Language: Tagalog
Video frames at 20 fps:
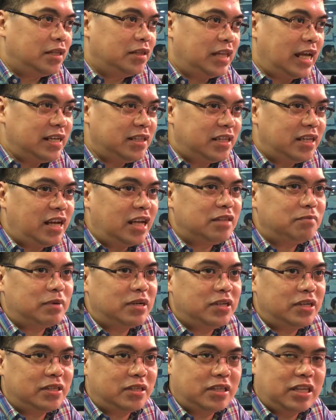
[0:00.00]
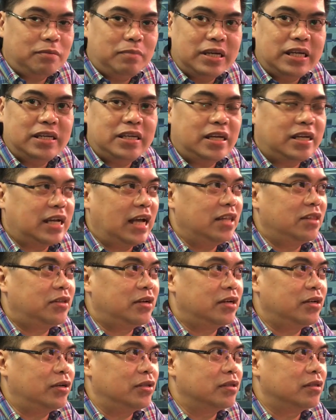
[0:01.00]
99% hindi magiging
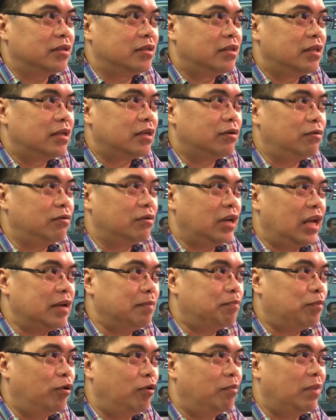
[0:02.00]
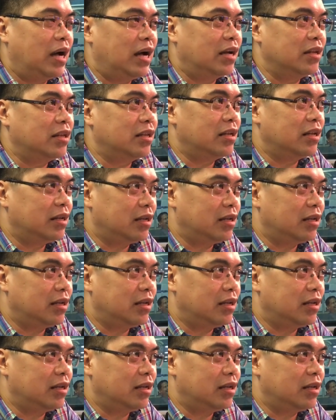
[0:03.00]
cancer yon Kung lipoma ang...